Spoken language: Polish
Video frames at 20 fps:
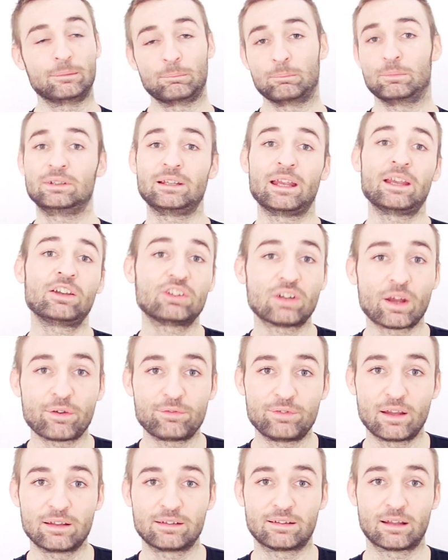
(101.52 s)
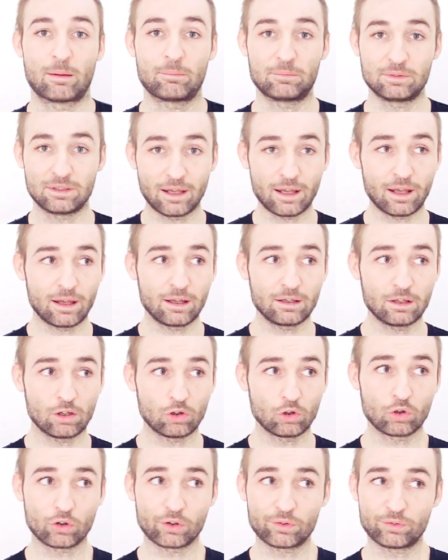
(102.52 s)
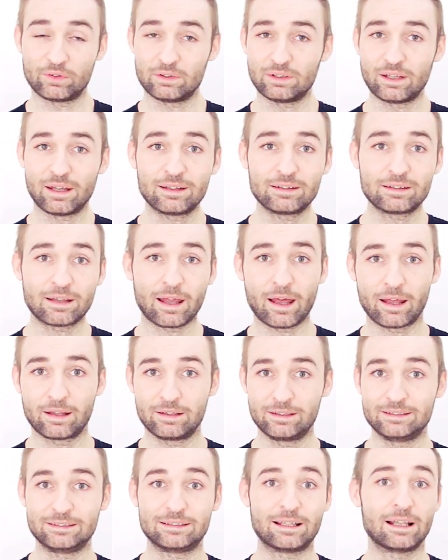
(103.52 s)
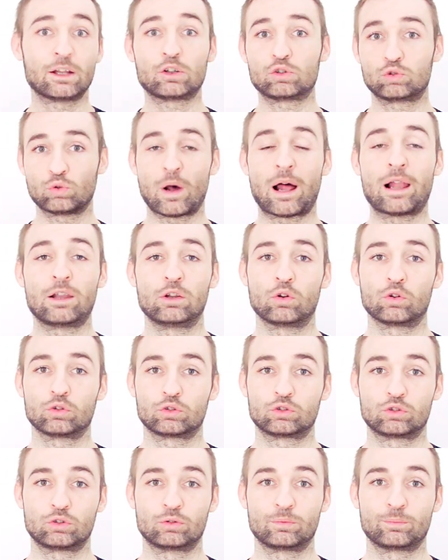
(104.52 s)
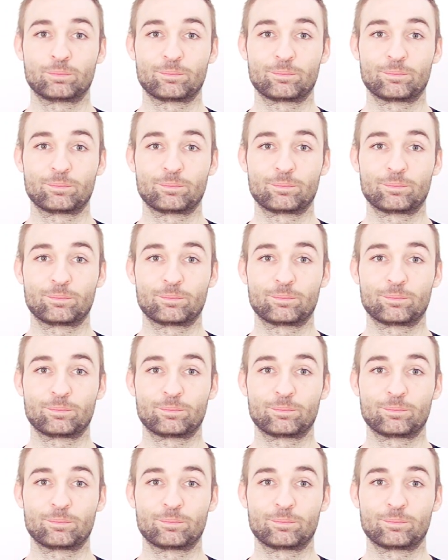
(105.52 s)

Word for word: Mniejsza wiedza, mniej rozwinięta intelektualność,